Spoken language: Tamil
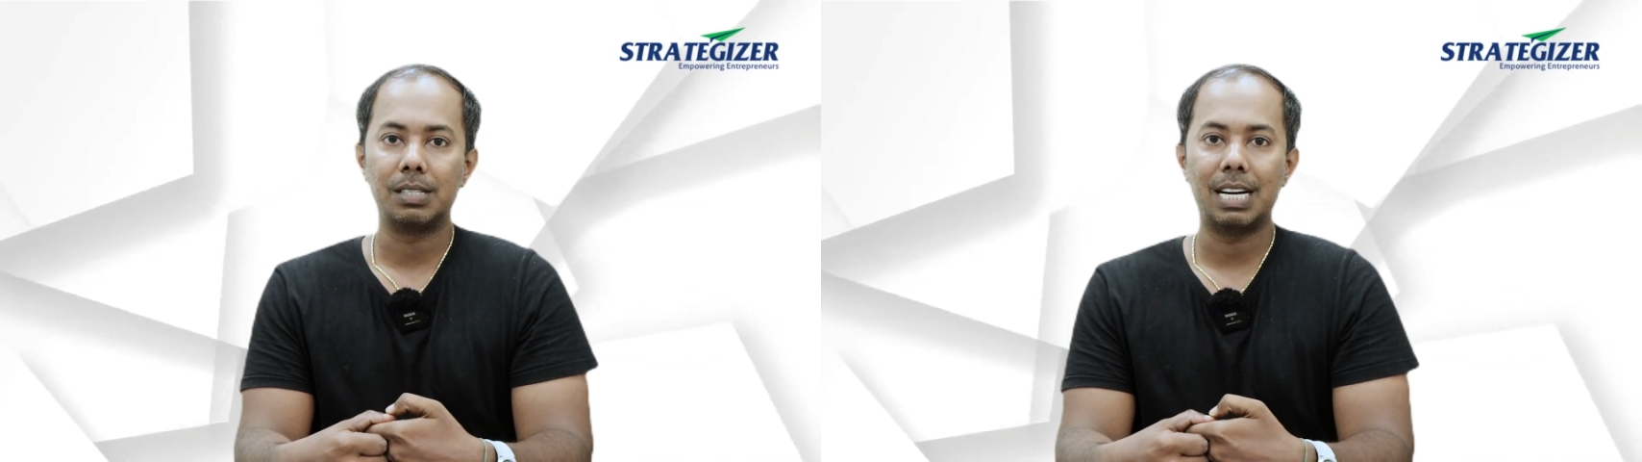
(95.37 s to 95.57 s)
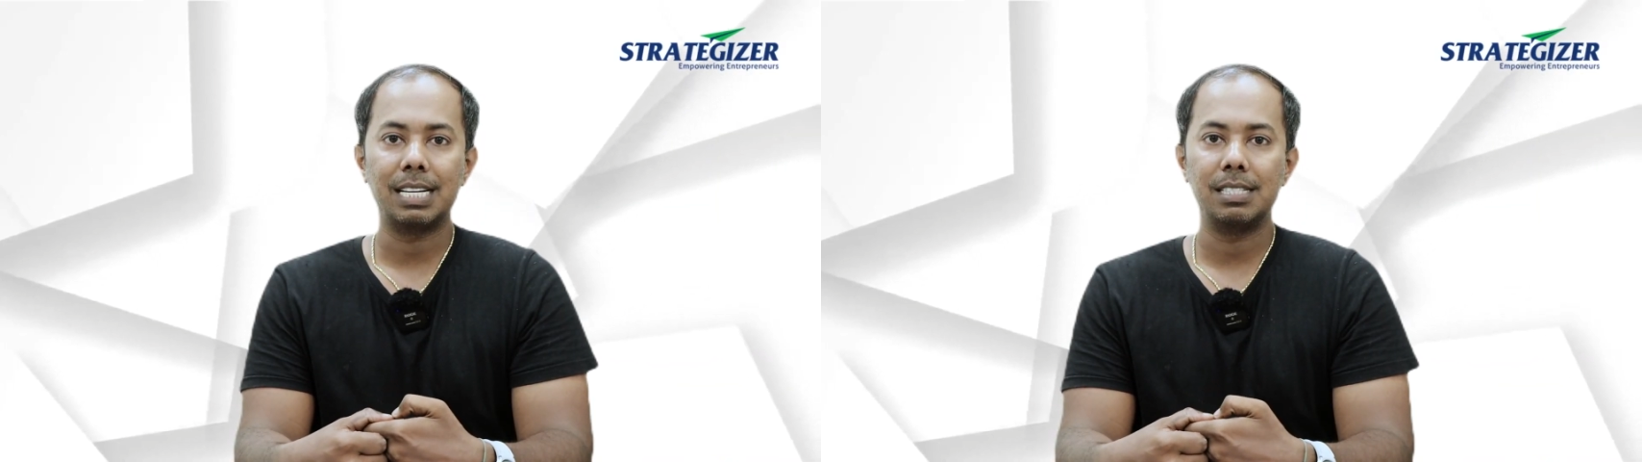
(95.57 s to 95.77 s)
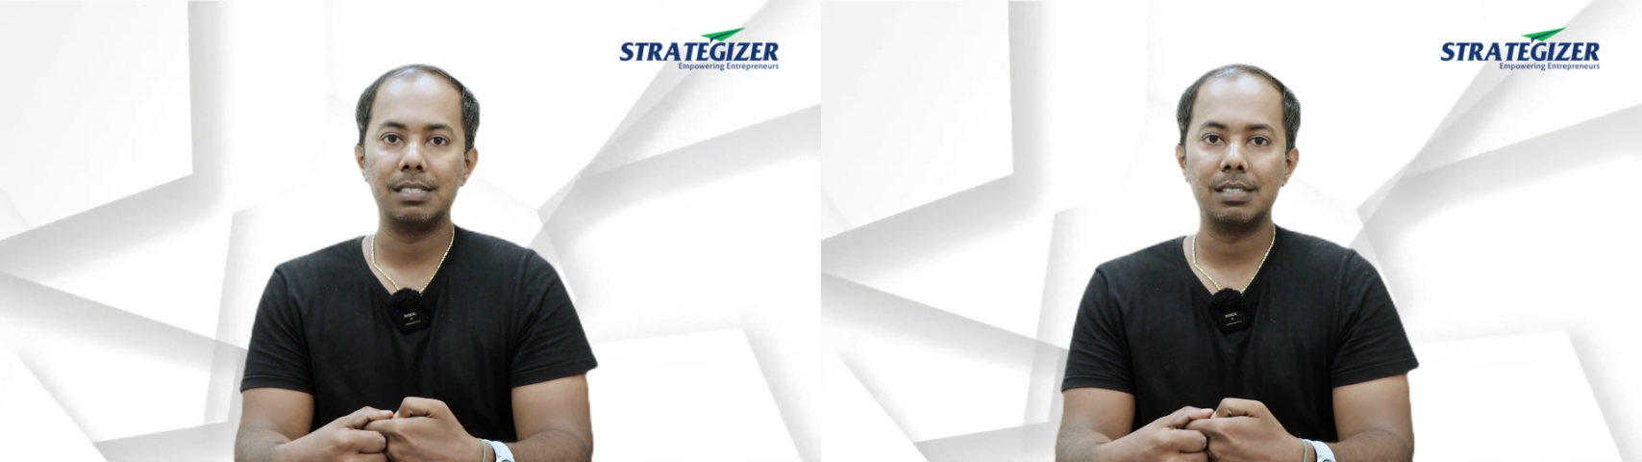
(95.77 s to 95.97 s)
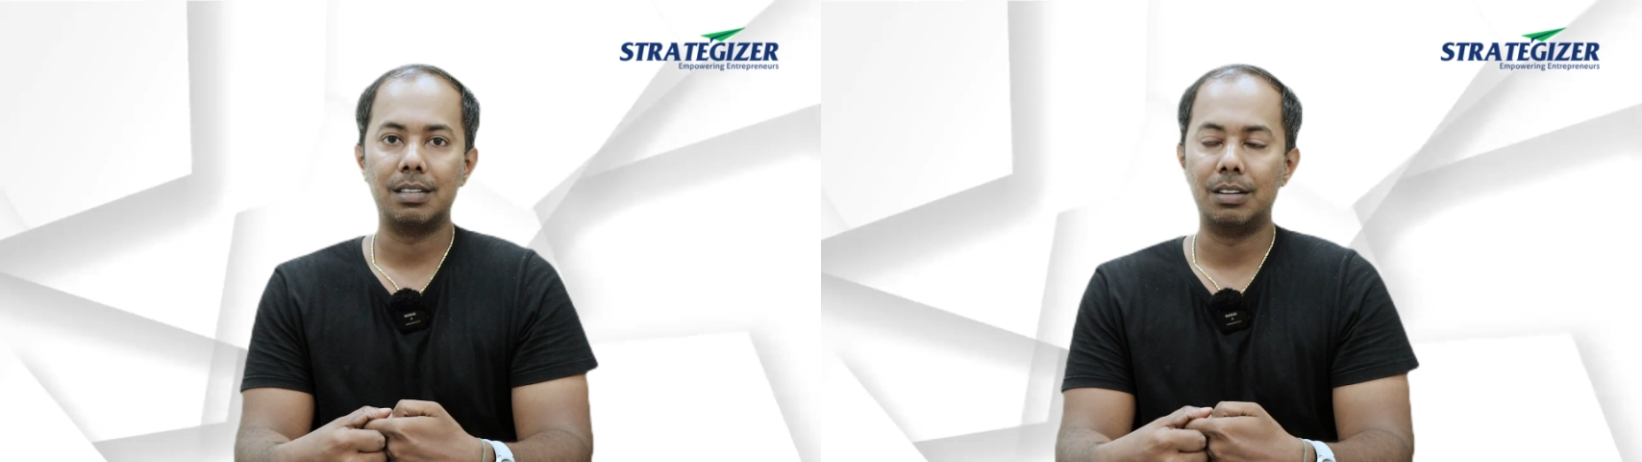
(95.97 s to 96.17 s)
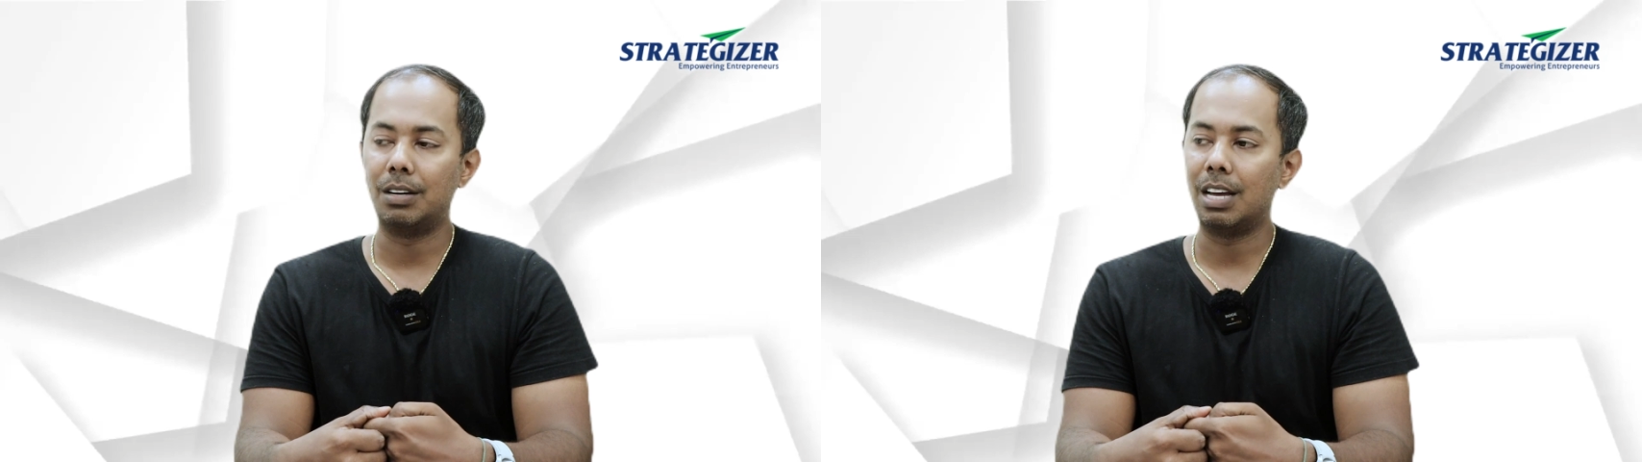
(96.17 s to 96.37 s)

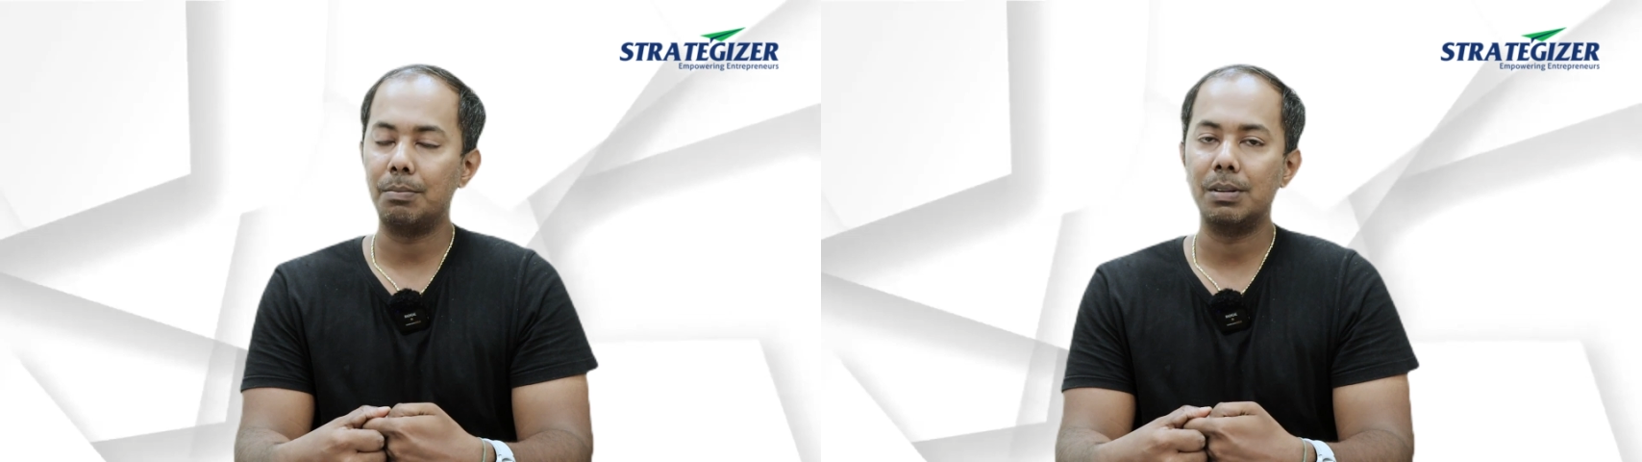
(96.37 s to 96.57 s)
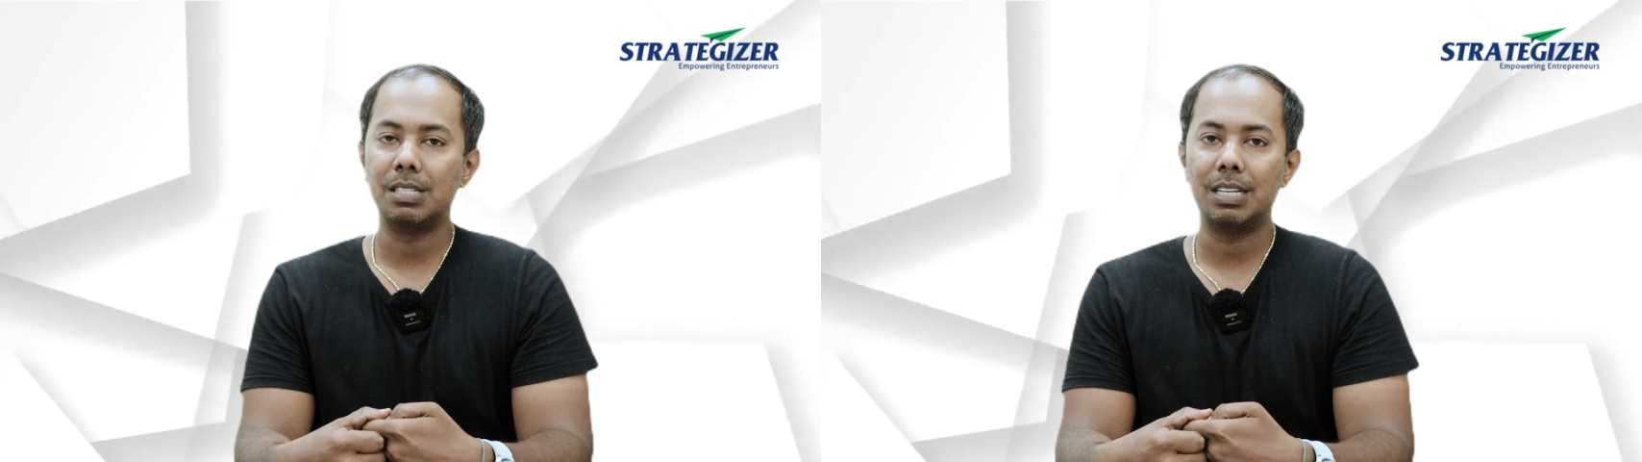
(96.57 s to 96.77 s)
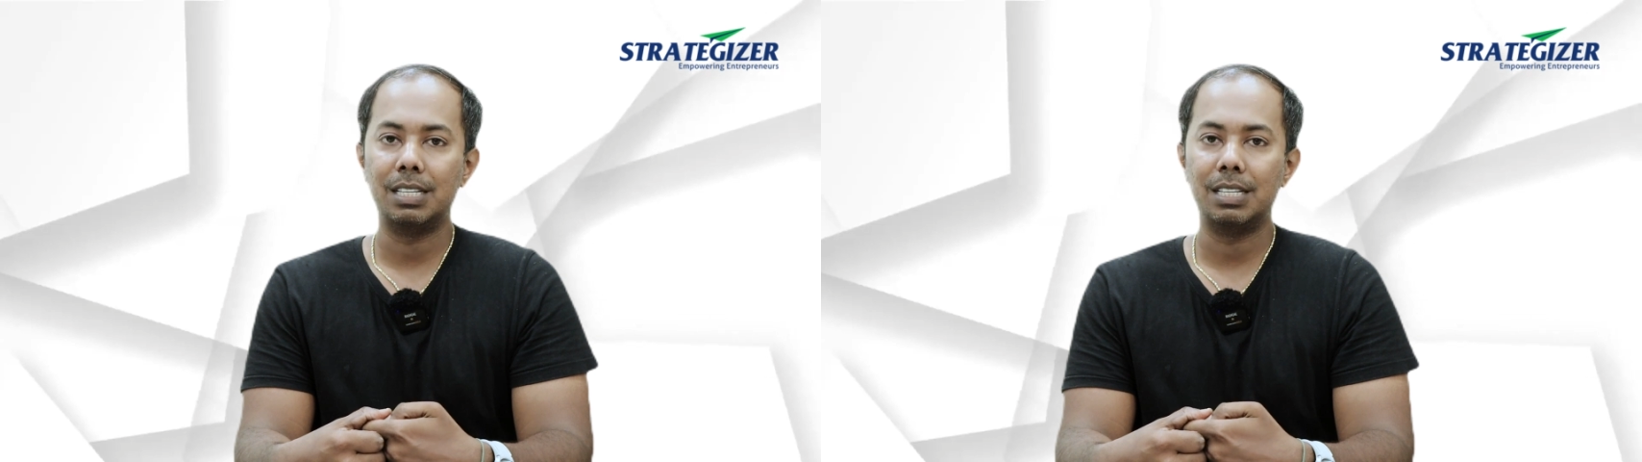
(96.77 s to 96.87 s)
ஸ்ட்ராட்டஜைசர் ஐப்பன்